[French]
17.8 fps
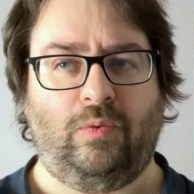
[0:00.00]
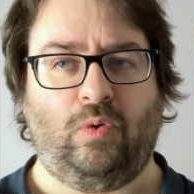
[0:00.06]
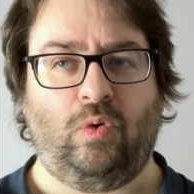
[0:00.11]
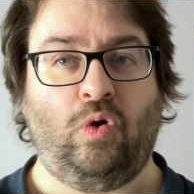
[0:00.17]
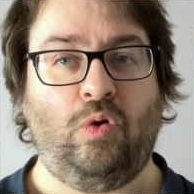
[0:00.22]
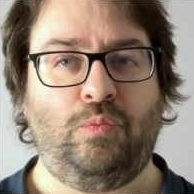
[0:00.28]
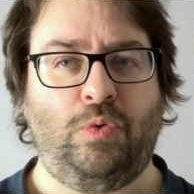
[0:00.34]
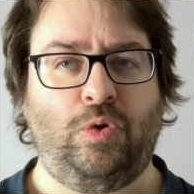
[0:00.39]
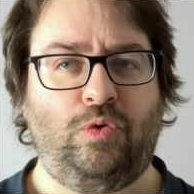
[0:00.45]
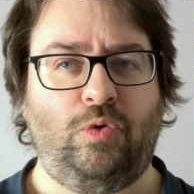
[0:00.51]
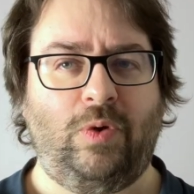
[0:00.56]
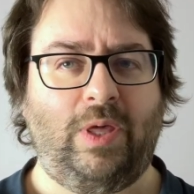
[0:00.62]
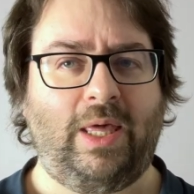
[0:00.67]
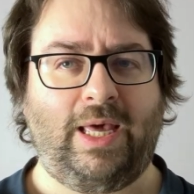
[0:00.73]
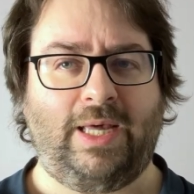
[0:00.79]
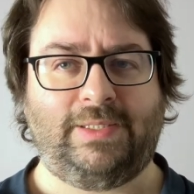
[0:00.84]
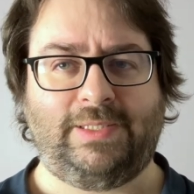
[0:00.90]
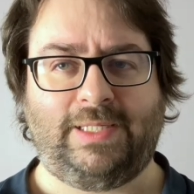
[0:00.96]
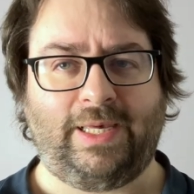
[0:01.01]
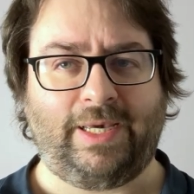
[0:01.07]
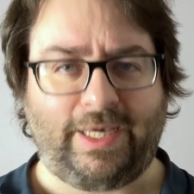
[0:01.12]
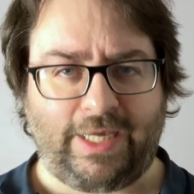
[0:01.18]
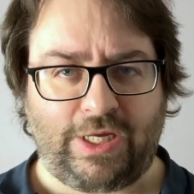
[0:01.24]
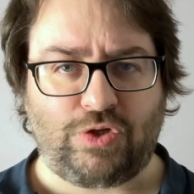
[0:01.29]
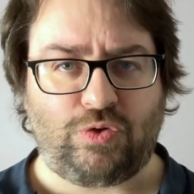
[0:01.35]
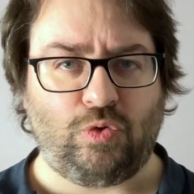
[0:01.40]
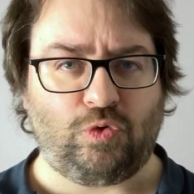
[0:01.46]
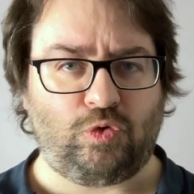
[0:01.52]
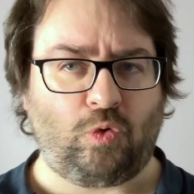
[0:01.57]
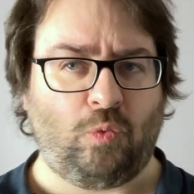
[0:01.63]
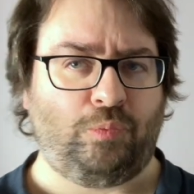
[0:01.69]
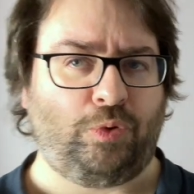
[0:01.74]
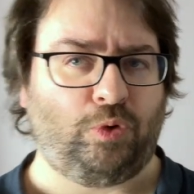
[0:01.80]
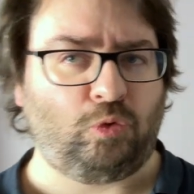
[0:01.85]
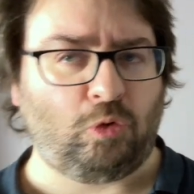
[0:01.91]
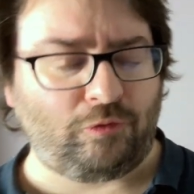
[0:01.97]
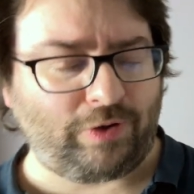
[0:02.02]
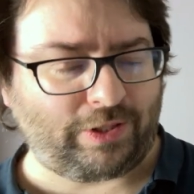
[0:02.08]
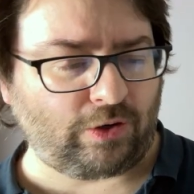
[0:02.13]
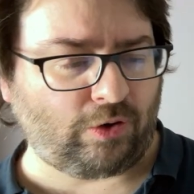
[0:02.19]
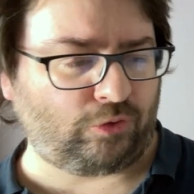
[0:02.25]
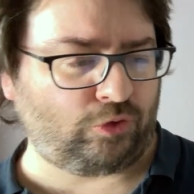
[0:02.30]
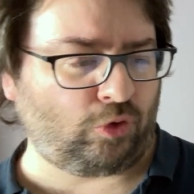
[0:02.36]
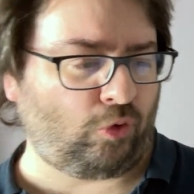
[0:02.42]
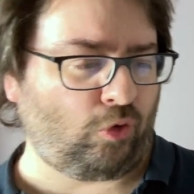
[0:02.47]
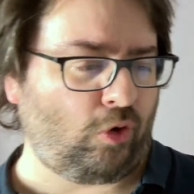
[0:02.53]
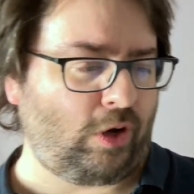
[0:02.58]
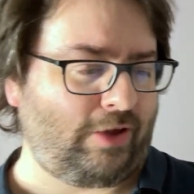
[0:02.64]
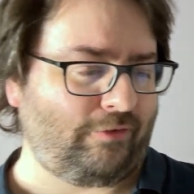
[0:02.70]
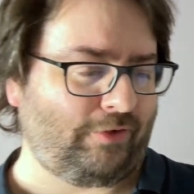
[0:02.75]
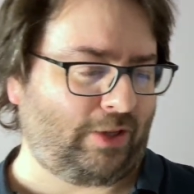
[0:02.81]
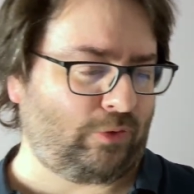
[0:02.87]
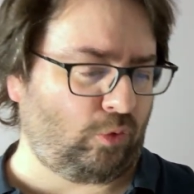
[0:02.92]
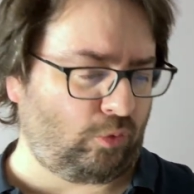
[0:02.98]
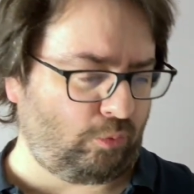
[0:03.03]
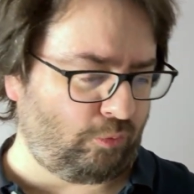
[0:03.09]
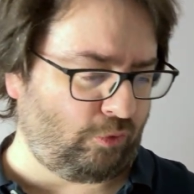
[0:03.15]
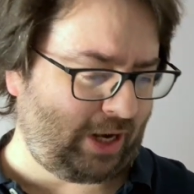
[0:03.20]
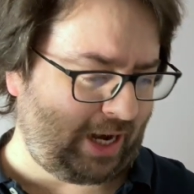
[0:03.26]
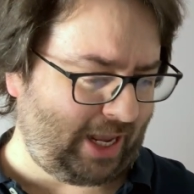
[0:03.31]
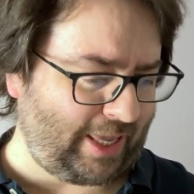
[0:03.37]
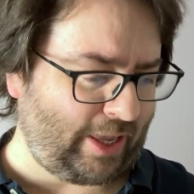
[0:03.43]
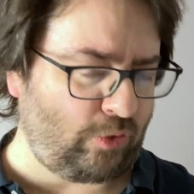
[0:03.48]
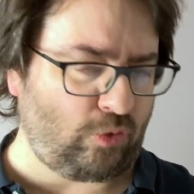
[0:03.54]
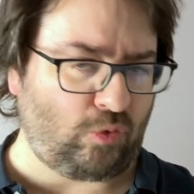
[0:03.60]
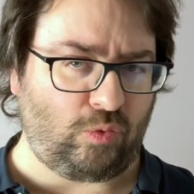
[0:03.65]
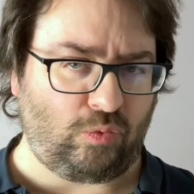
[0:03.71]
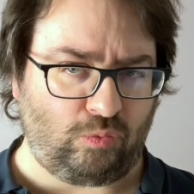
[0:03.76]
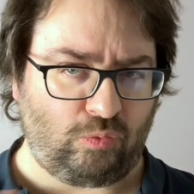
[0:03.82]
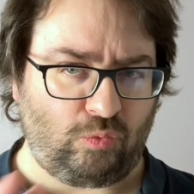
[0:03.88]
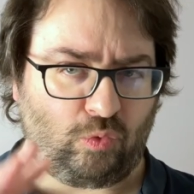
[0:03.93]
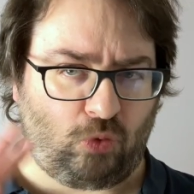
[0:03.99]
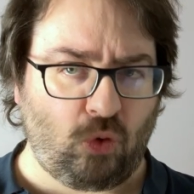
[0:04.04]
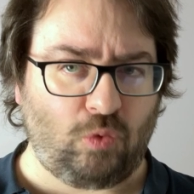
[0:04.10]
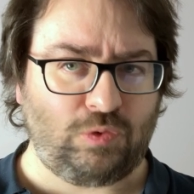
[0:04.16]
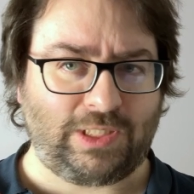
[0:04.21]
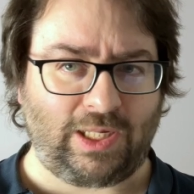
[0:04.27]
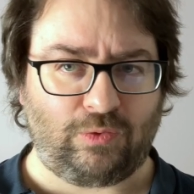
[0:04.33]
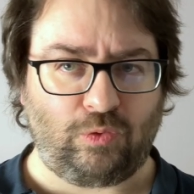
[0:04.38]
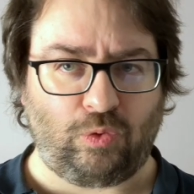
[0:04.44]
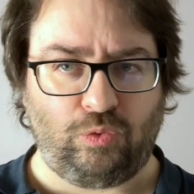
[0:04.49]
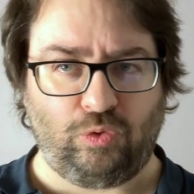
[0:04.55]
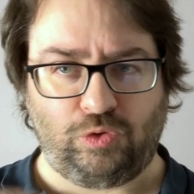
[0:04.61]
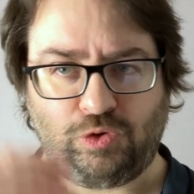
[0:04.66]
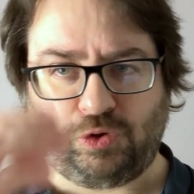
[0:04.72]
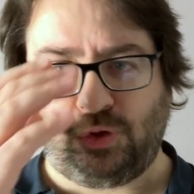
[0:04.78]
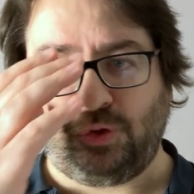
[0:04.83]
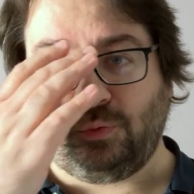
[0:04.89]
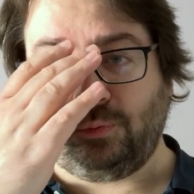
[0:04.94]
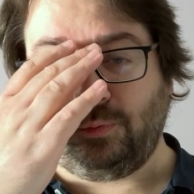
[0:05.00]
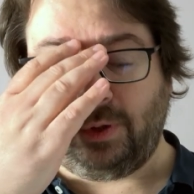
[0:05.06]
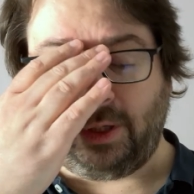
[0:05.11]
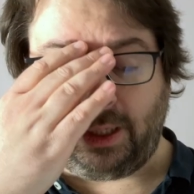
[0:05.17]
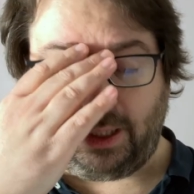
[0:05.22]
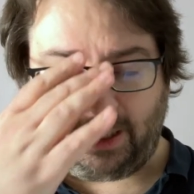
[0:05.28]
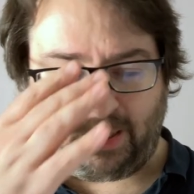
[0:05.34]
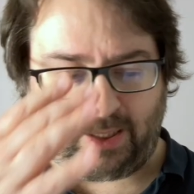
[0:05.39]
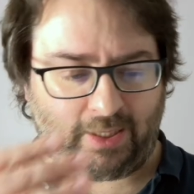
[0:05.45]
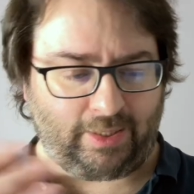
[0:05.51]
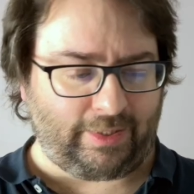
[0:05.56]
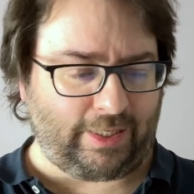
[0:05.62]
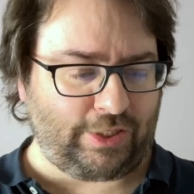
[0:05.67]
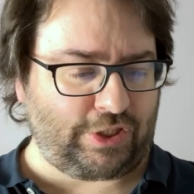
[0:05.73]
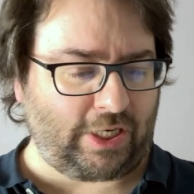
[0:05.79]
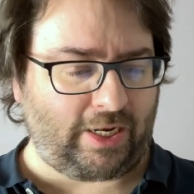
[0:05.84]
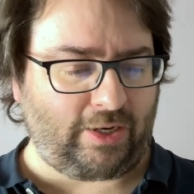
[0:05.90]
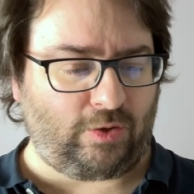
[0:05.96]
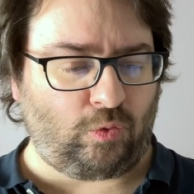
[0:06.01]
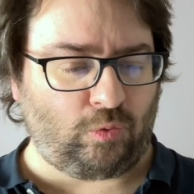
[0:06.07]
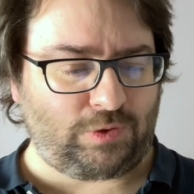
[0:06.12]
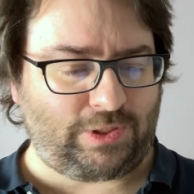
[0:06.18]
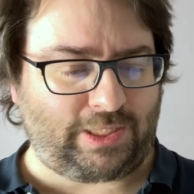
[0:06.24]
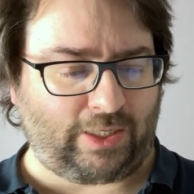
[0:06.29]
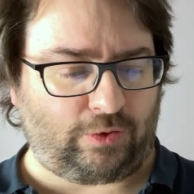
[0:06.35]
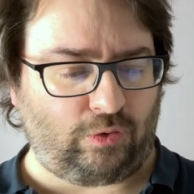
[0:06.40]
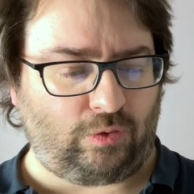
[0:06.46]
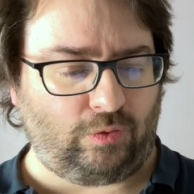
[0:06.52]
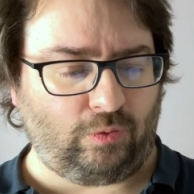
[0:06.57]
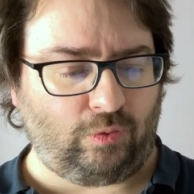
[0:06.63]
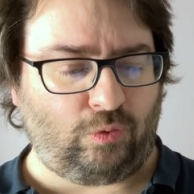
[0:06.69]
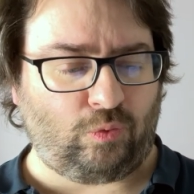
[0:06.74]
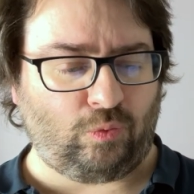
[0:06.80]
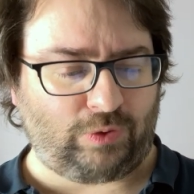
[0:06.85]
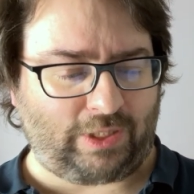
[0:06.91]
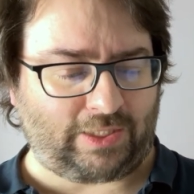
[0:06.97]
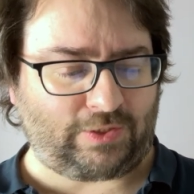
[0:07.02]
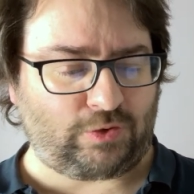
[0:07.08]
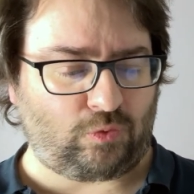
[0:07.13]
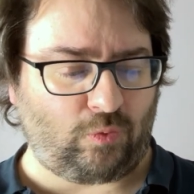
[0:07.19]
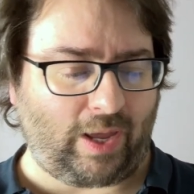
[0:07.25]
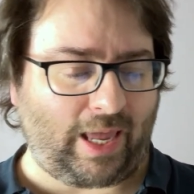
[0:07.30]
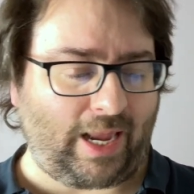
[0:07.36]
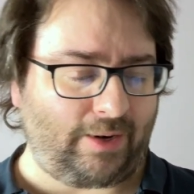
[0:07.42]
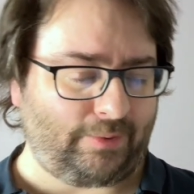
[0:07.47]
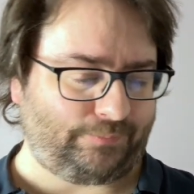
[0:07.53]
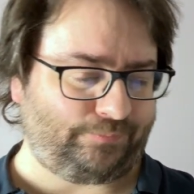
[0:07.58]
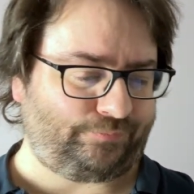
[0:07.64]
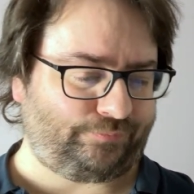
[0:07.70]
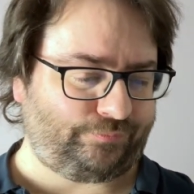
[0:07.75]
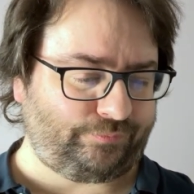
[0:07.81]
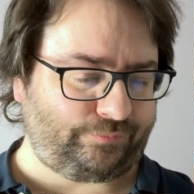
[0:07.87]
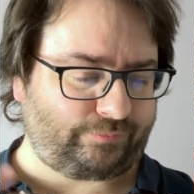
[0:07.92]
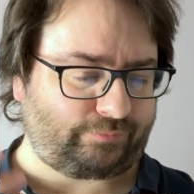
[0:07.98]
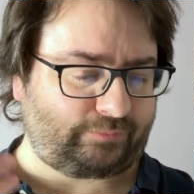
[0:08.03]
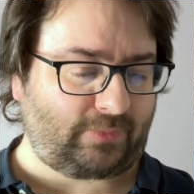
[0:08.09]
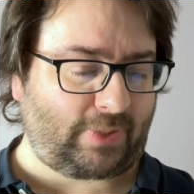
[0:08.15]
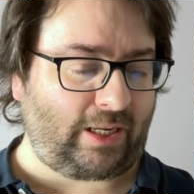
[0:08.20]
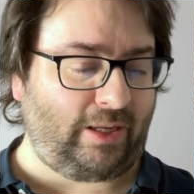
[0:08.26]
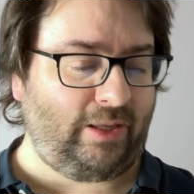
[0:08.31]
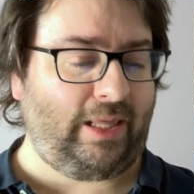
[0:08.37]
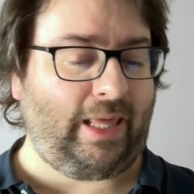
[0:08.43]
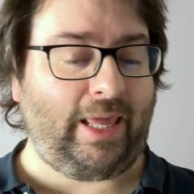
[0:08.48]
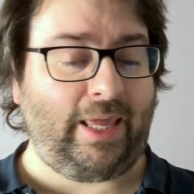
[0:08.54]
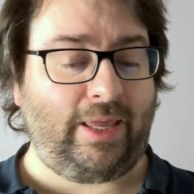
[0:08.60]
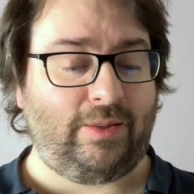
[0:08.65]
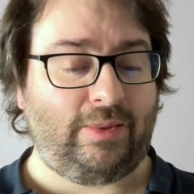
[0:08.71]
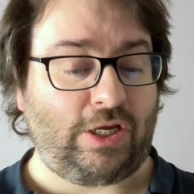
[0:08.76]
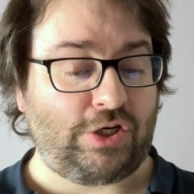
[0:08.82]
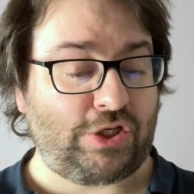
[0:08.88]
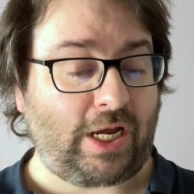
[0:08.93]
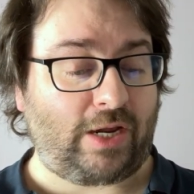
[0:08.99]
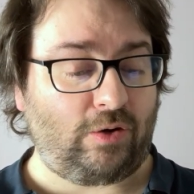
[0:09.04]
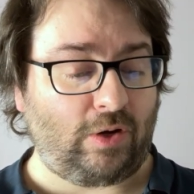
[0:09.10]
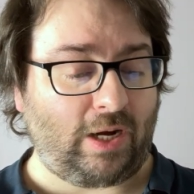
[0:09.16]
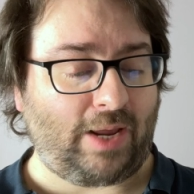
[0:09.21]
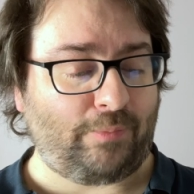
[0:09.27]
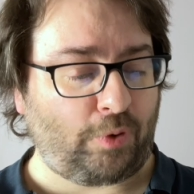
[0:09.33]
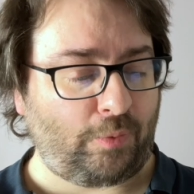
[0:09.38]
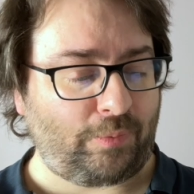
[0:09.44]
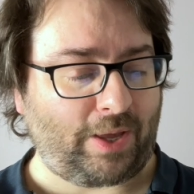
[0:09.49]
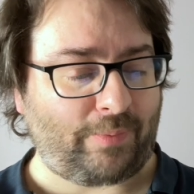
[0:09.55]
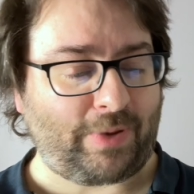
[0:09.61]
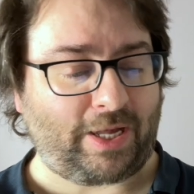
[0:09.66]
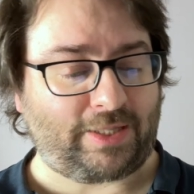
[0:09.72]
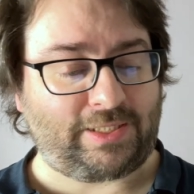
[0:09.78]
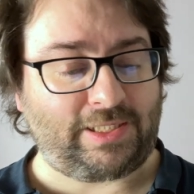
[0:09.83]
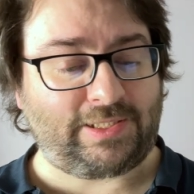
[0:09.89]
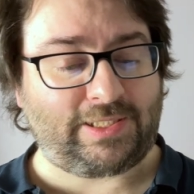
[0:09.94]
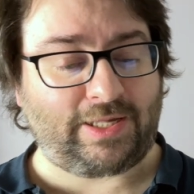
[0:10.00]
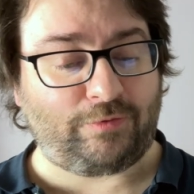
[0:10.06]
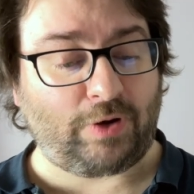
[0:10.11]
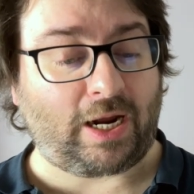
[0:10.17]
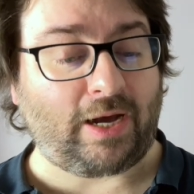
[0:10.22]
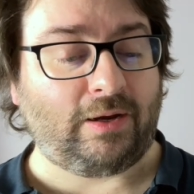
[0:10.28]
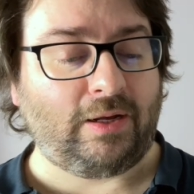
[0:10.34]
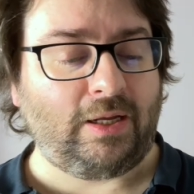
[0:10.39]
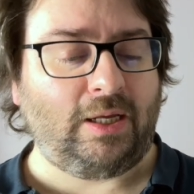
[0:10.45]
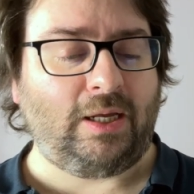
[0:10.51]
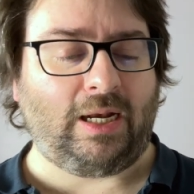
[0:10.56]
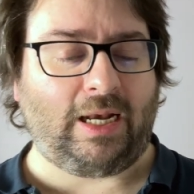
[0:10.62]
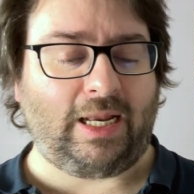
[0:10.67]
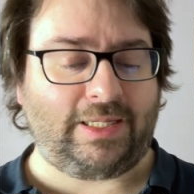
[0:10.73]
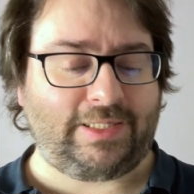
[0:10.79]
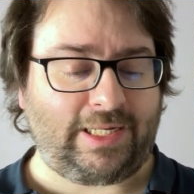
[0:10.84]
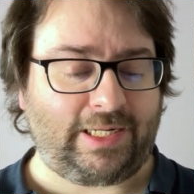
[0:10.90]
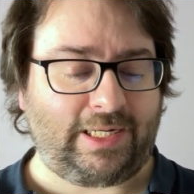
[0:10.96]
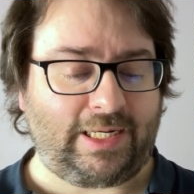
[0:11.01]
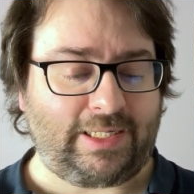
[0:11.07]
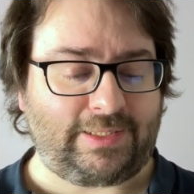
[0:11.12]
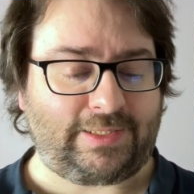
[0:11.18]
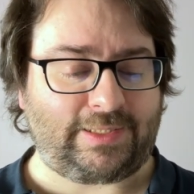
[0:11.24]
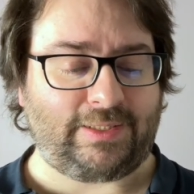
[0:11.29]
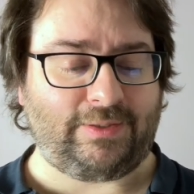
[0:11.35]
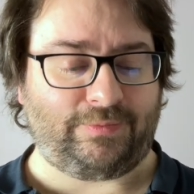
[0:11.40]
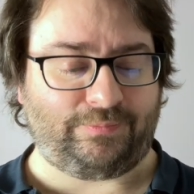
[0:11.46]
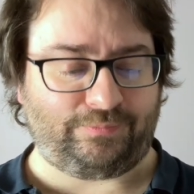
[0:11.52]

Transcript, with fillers: Le menu est assez riche de ce qu'on peut trouver dans, le livre. Hein. Donc voilà, il y a une, grosse introduction déjà contextuelle. Et déjà, la première partie, c'est voilà, les églises